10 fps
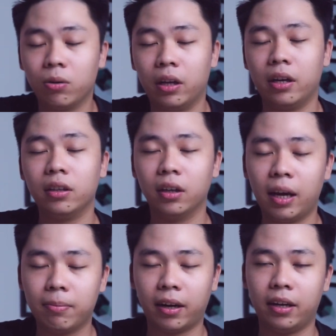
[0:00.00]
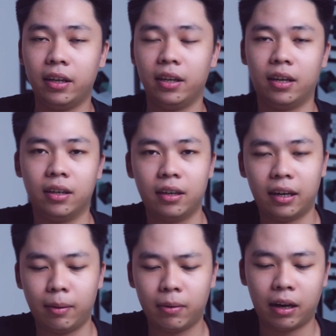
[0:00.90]
Thì cái tựa game này thì anh
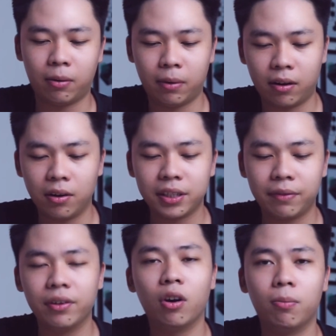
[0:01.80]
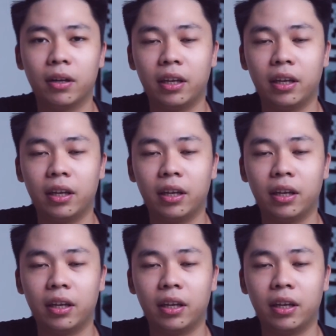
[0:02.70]
em nào mà có xem video mình